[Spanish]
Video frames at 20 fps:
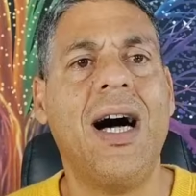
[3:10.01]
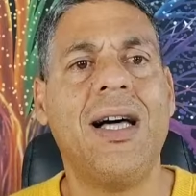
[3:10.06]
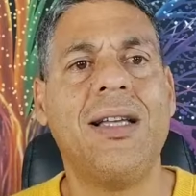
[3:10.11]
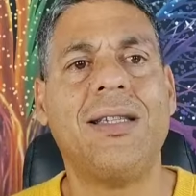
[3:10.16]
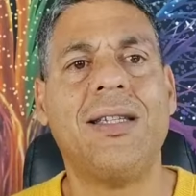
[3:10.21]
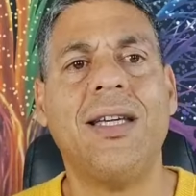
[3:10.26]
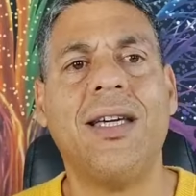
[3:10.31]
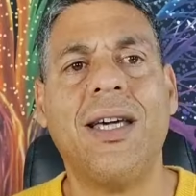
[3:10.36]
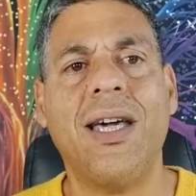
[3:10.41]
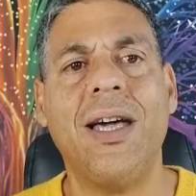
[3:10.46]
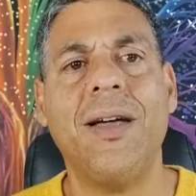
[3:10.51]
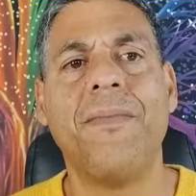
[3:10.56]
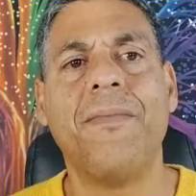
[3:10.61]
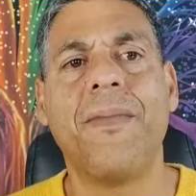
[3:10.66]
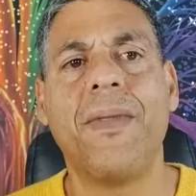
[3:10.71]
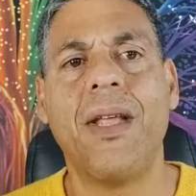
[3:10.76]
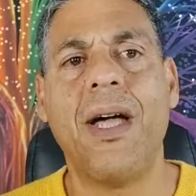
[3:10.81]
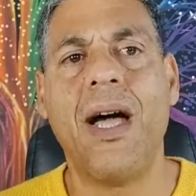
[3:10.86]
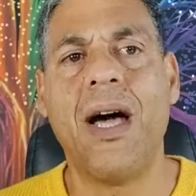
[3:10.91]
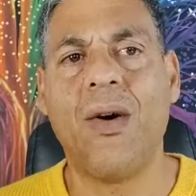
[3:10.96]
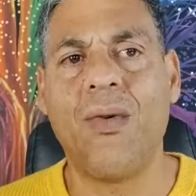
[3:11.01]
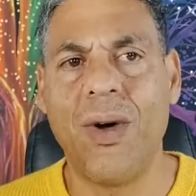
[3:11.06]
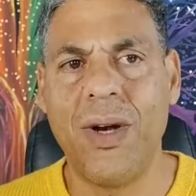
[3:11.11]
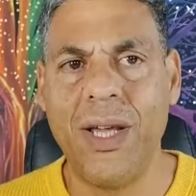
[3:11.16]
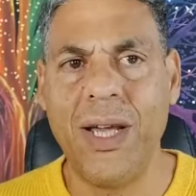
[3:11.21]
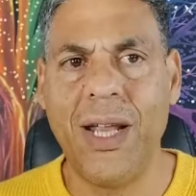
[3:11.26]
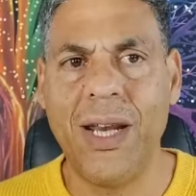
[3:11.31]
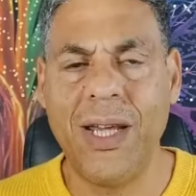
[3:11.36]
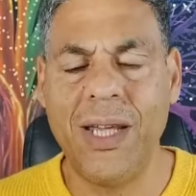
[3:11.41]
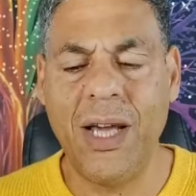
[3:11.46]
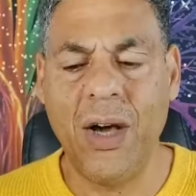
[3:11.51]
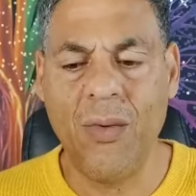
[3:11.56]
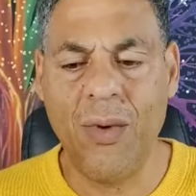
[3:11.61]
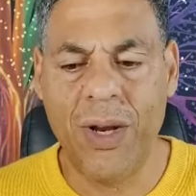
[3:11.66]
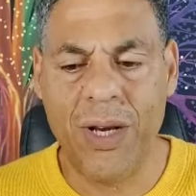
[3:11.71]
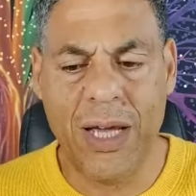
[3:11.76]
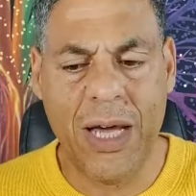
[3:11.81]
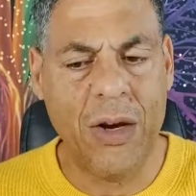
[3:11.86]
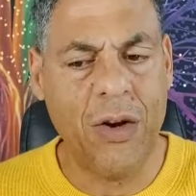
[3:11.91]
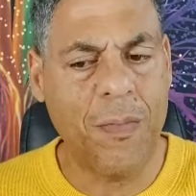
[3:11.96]
Así que, acuariana y
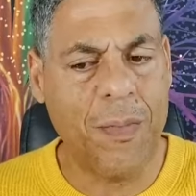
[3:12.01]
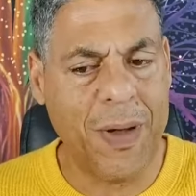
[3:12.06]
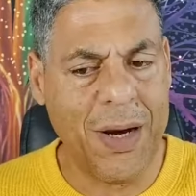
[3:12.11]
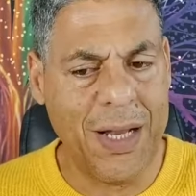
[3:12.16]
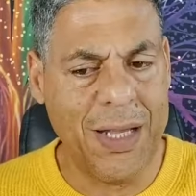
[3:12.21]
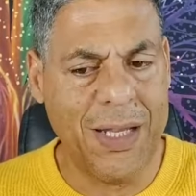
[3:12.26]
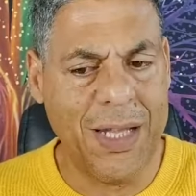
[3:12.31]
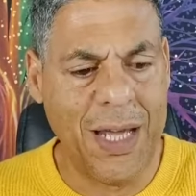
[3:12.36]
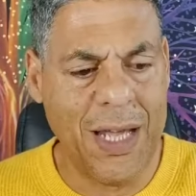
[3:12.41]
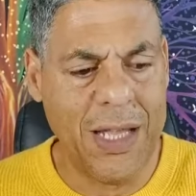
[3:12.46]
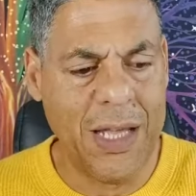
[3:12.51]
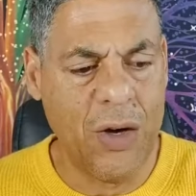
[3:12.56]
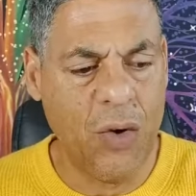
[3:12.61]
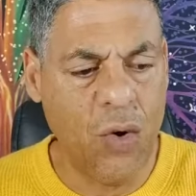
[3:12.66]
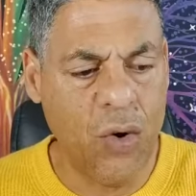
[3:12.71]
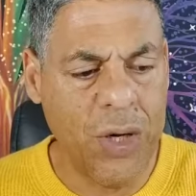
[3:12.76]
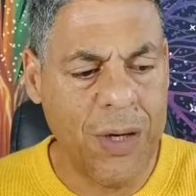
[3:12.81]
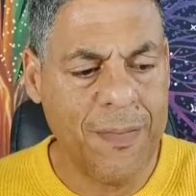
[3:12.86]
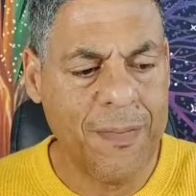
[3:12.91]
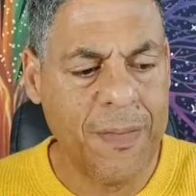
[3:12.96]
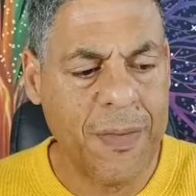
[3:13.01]
acuariano, para el día de hoy,